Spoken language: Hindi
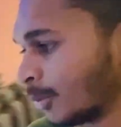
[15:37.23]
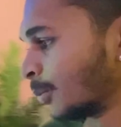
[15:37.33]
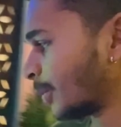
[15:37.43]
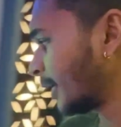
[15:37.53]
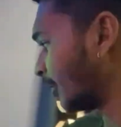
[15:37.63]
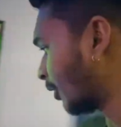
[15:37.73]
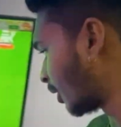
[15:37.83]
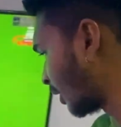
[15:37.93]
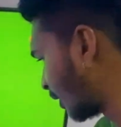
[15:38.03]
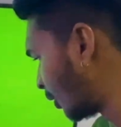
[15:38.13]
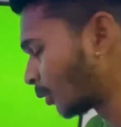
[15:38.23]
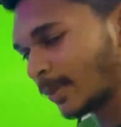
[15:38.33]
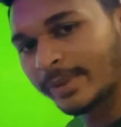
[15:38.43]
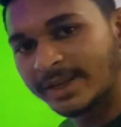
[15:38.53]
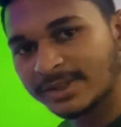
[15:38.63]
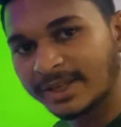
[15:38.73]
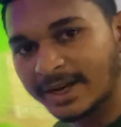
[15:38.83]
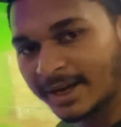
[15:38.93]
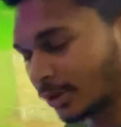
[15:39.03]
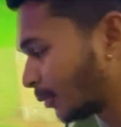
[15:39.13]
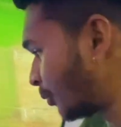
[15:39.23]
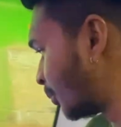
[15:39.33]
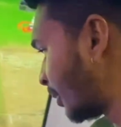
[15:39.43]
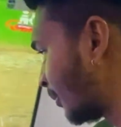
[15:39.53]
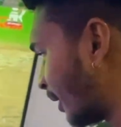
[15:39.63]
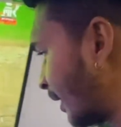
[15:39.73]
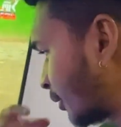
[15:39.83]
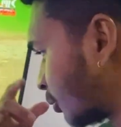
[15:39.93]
मुंबई और लखनऊ का मैच दे रहा है तो मुंबई वाले एक